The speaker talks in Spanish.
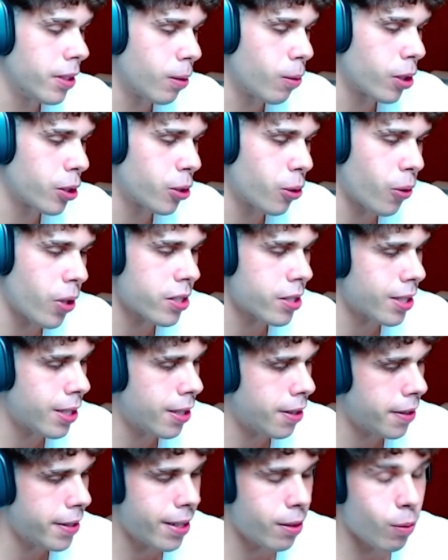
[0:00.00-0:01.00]
24 horas en
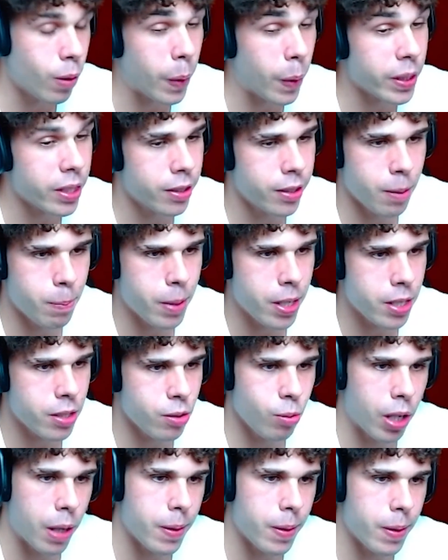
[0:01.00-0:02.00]
el día, nunca vas a tener
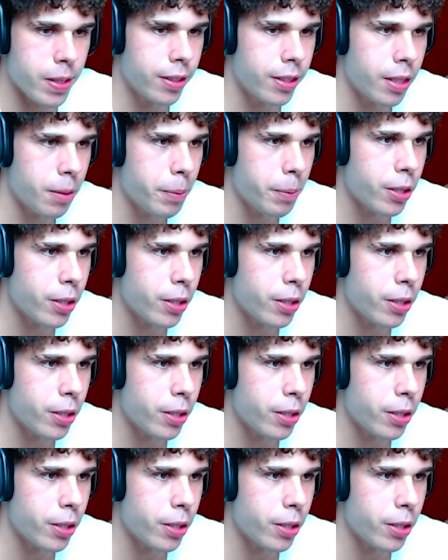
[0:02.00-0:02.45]
más, nunca vas a tener